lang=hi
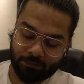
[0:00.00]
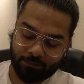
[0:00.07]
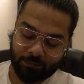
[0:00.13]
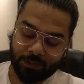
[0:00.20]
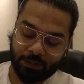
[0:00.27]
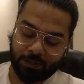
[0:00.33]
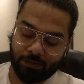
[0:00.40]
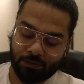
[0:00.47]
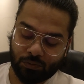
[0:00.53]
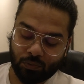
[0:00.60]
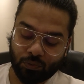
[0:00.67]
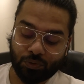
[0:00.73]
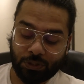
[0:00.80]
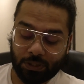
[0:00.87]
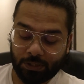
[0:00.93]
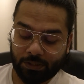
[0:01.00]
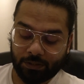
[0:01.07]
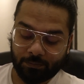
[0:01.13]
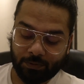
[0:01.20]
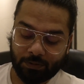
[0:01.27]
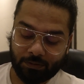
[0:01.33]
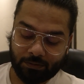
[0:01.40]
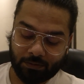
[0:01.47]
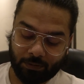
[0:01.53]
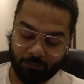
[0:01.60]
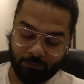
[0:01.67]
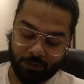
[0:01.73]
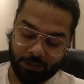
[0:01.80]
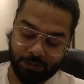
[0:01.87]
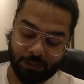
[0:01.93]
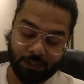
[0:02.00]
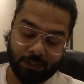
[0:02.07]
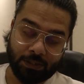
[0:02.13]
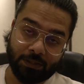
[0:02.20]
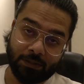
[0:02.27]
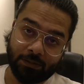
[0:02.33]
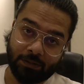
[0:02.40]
मैंने ये सोचा है अभी अब वहाँ जाके